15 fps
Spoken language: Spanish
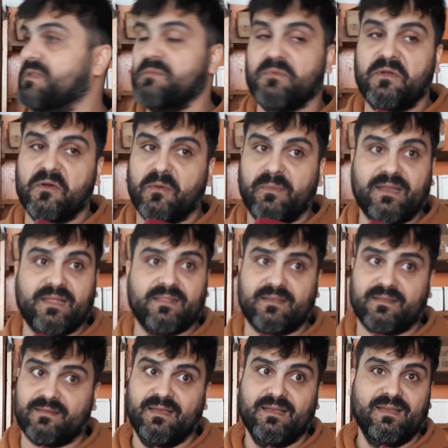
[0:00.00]
tipo de
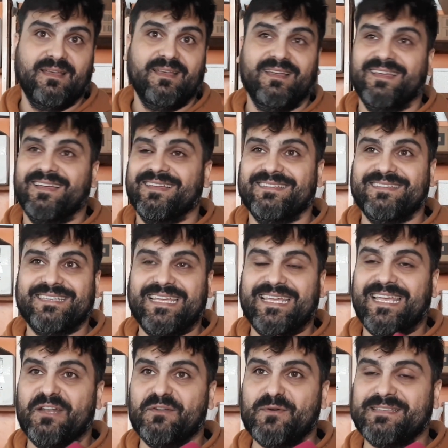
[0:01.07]
inconvenientes.
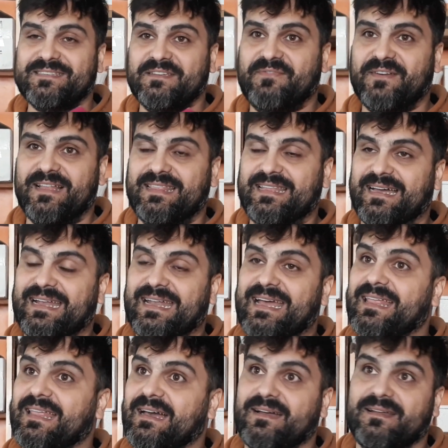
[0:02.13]
Eh, no hace falta
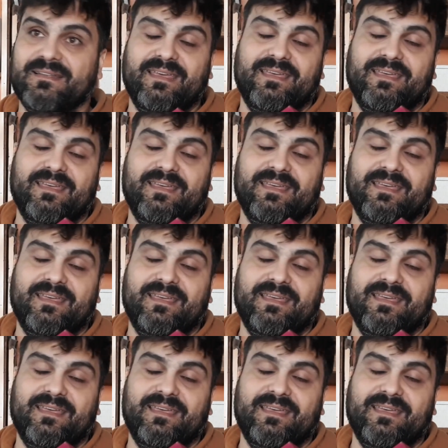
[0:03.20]
nada,